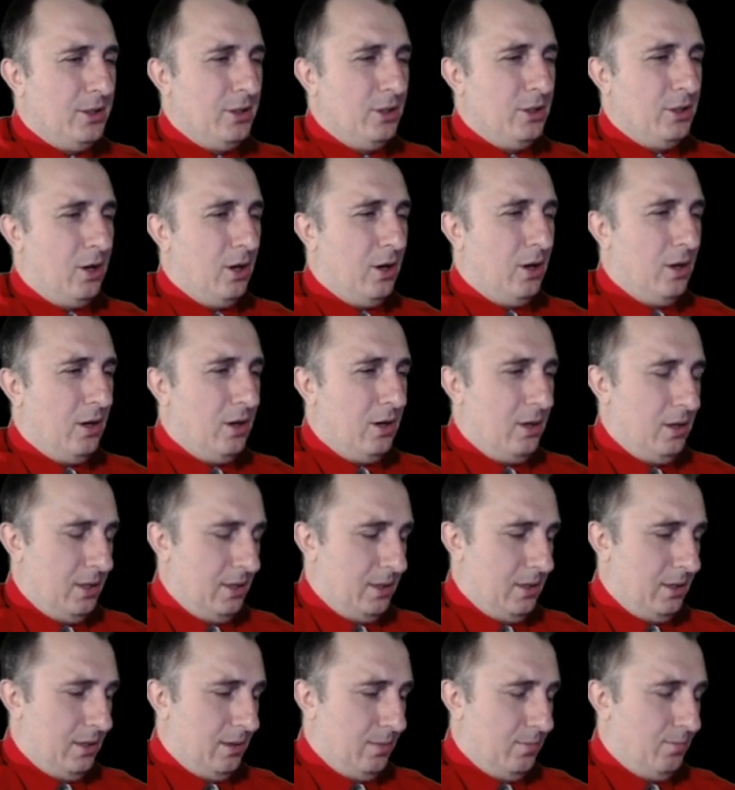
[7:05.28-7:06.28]
draw
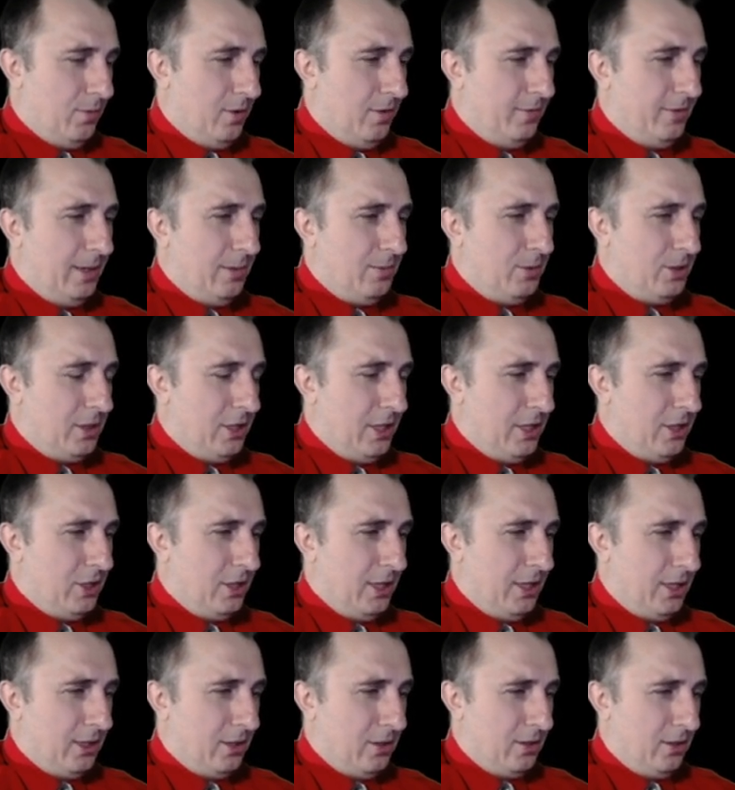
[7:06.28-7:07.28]
powiem
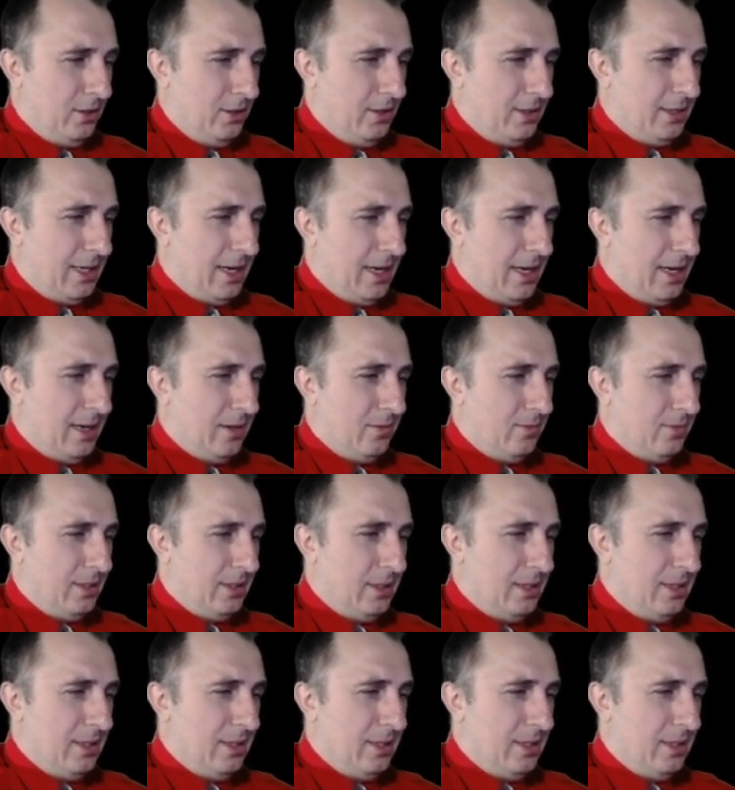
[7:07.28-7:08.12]
śnieżynko down.